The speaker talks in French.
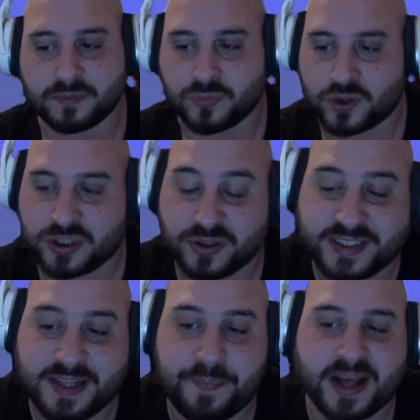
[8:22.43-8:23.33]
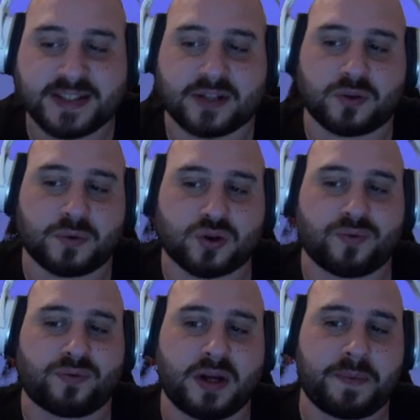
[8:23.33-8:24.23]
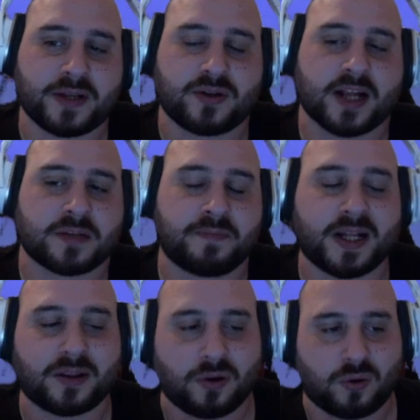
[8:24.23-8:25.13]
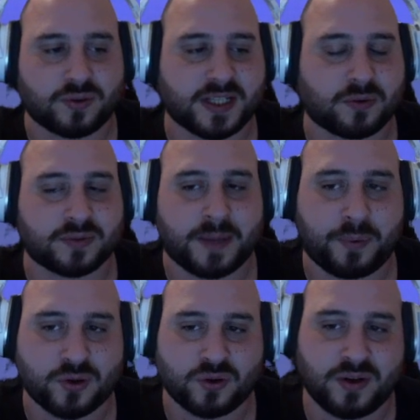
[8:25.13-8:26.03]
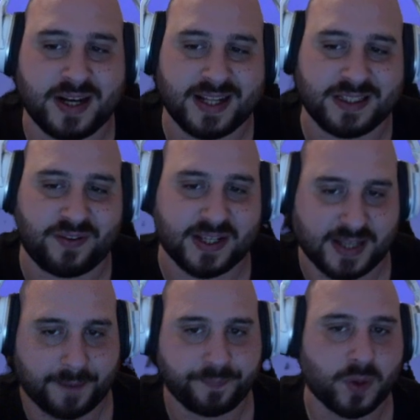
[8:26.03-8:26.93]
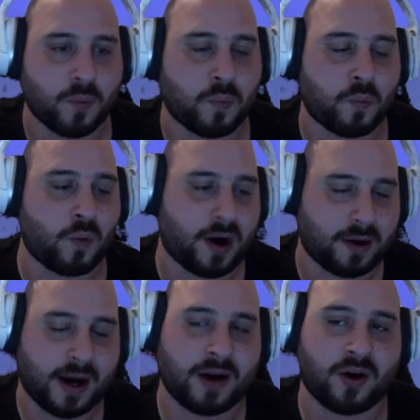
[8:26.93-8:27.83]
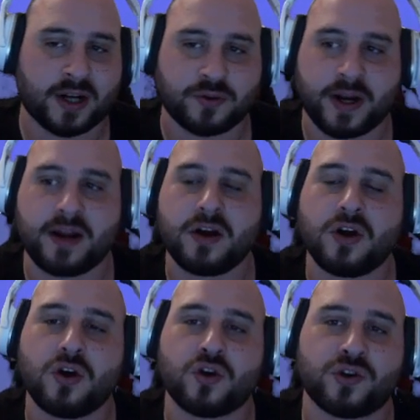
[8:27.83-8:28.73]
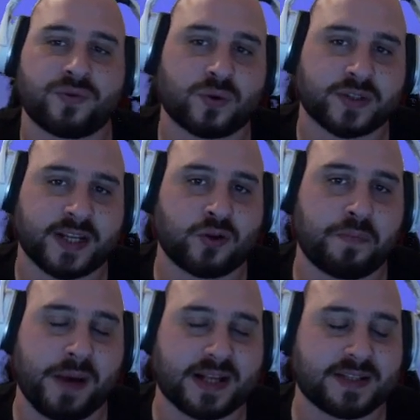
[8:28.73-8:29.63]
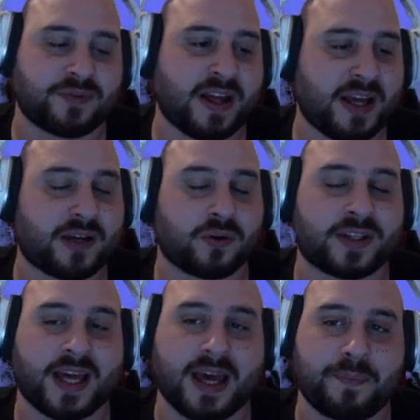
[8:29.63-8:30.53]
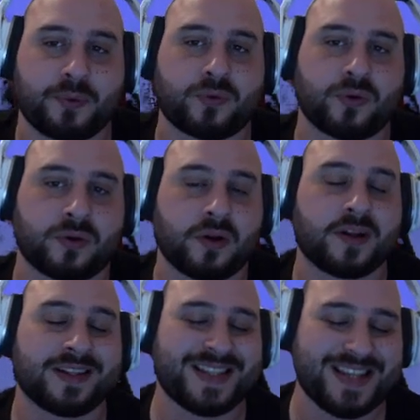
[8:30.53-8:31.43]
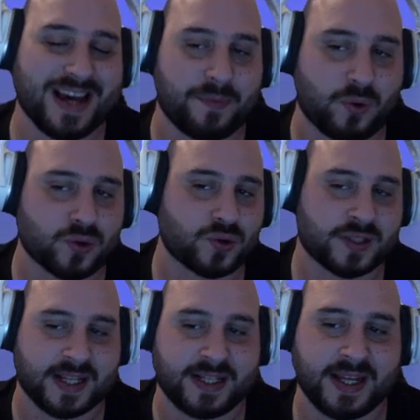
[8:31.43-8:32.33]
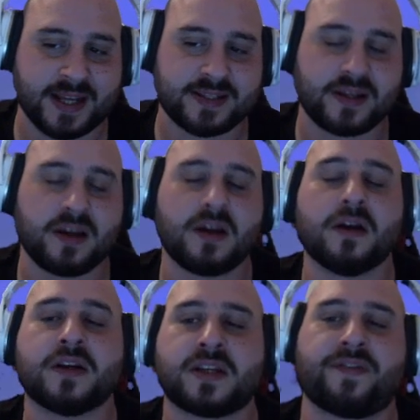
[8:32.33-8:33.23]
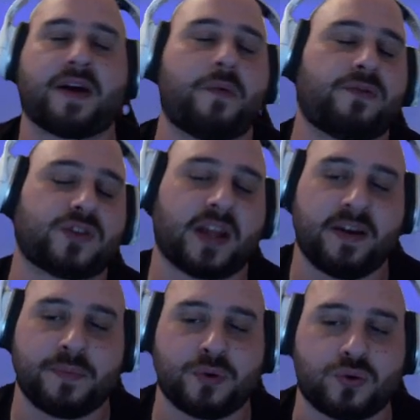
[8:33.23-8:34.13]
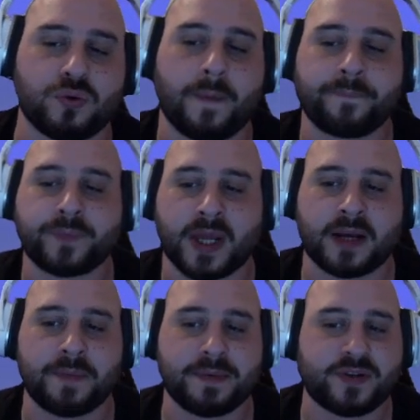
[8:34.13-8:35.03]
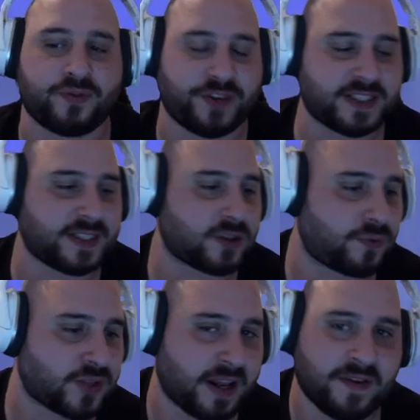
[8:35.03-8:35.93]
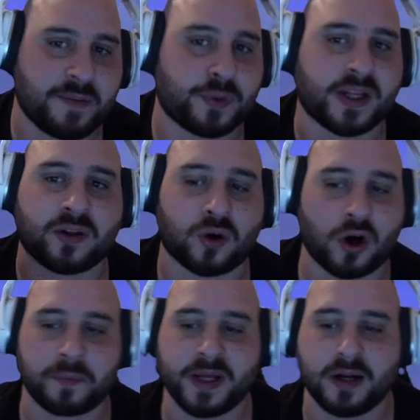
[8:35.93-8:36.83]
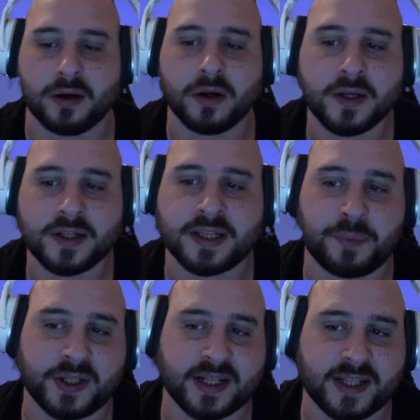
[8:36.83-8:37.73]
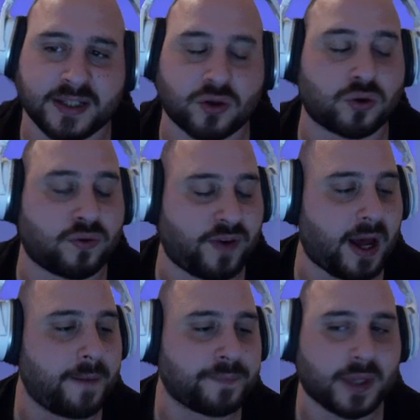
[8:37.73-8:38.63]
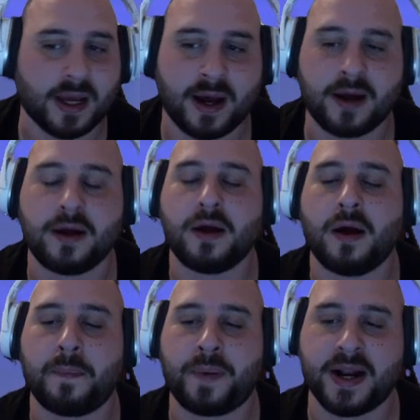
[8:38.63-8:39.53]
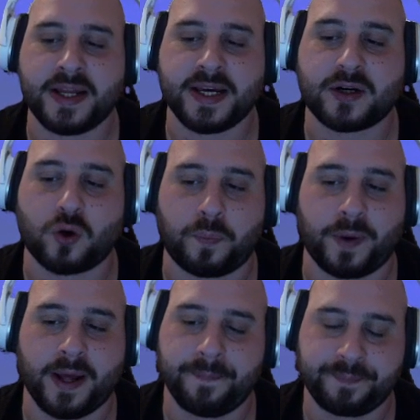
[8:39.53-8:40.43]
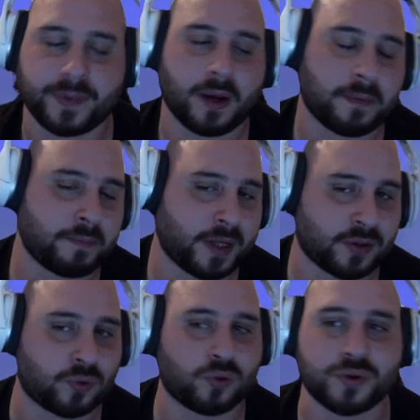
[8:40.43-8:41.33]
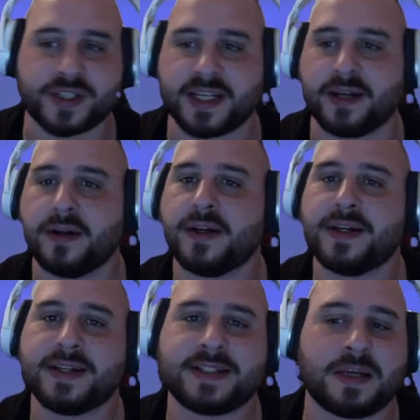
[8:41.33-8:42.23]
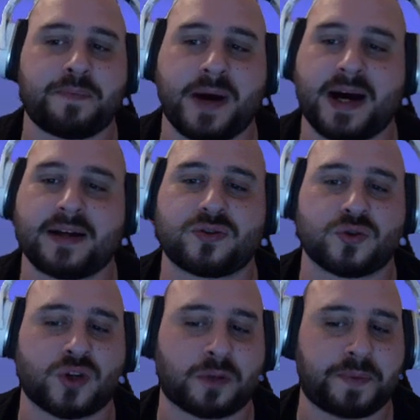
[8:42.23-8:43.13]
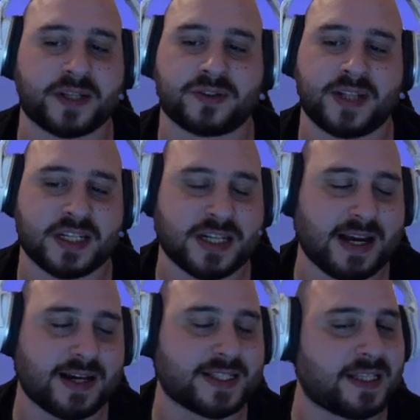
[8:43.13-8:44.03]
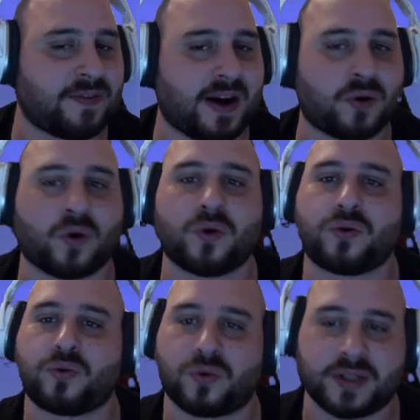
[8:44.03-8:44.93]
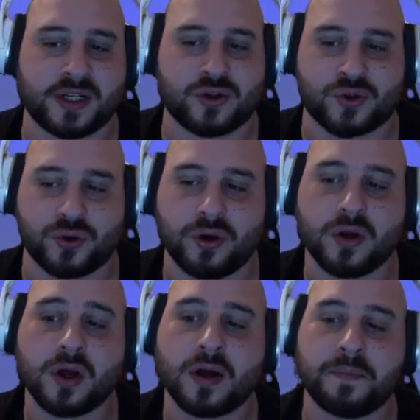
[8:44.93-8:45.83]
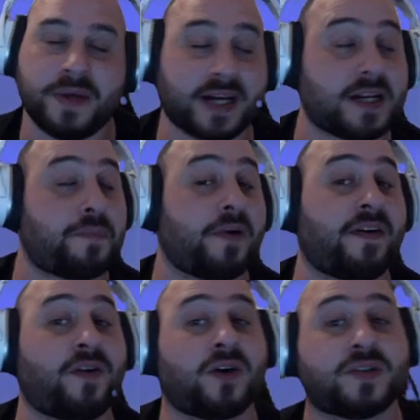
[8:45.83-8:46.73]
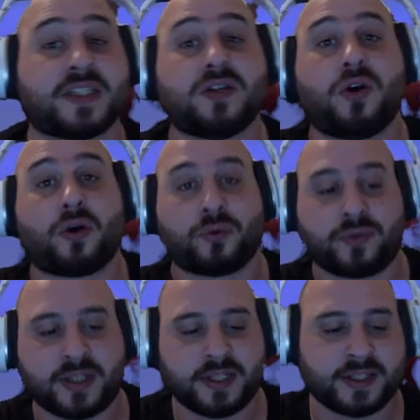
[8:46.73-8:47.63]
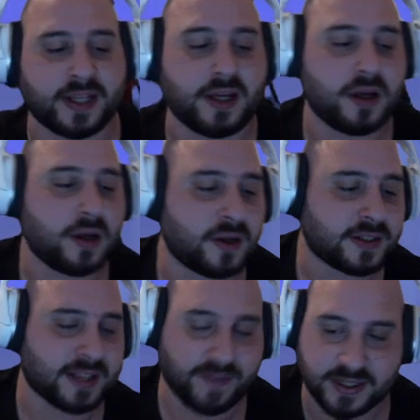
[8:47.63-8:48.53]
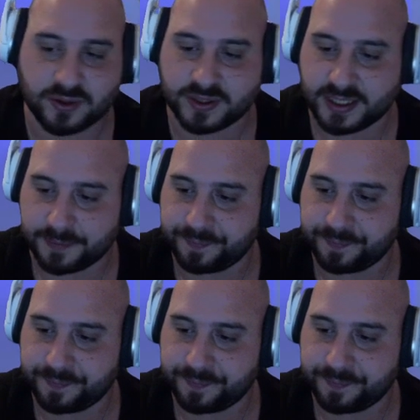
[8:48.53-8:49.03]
Je ne sais pas exactement ce que font les personnages. Maintenant, on sait qu'on approche de l'anniversaire. Moi, à l'heure actuelle, je vous conseille de que si vous n'avez que très peu de diamants sur cette DS. Si vraiment vous en avez beaucoup, et que même si vous faites 600, vous allez peut-être encore 1000, ça peut être intéressant de faire un palier complet. Maintenant, on le sait, c'est pas ce genre de personnage-là qui va retourner le jeu, bien qu'ils peuvent avoir aussi leur utilité, ça va sentir.